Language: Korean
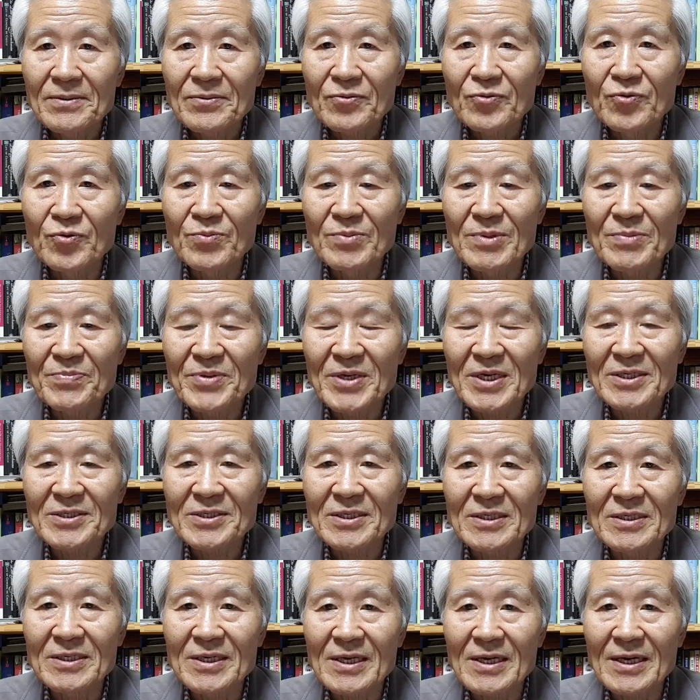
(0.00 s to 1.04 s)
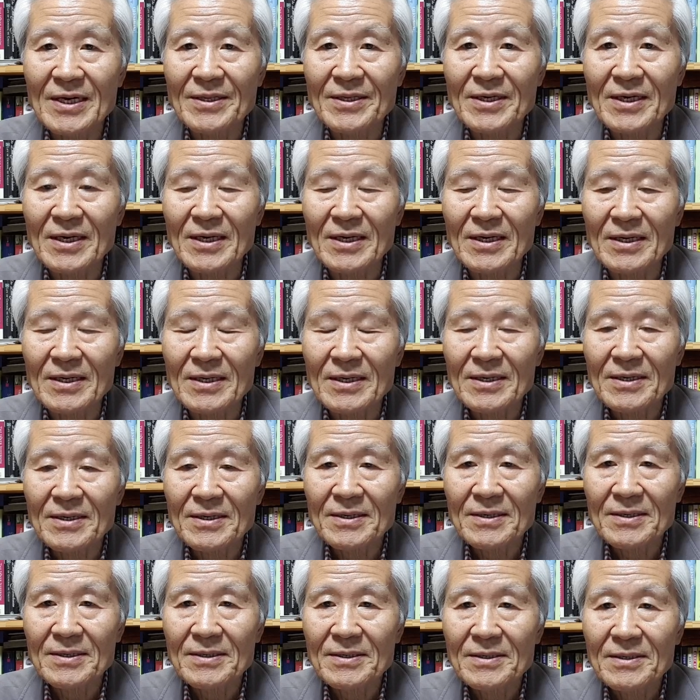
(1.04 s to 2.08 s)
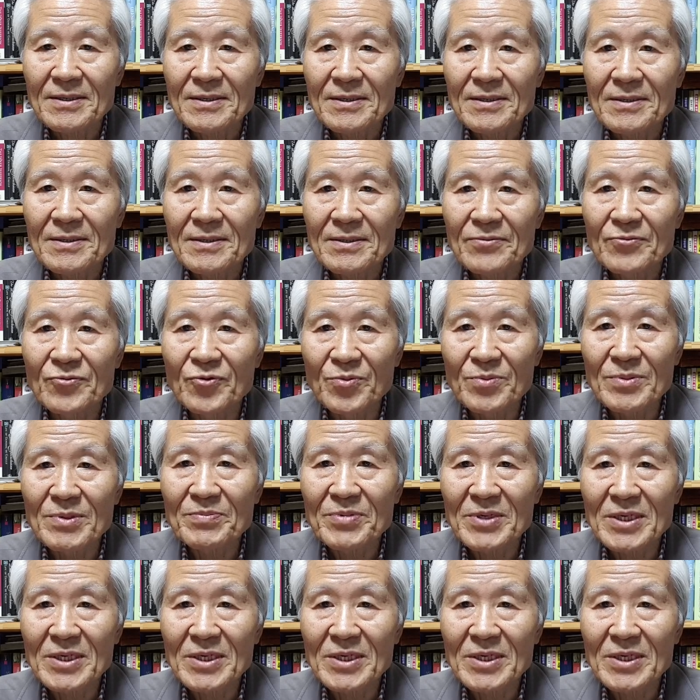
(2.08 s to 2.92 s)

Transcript: 국민 편에 서는 게 아니라 국민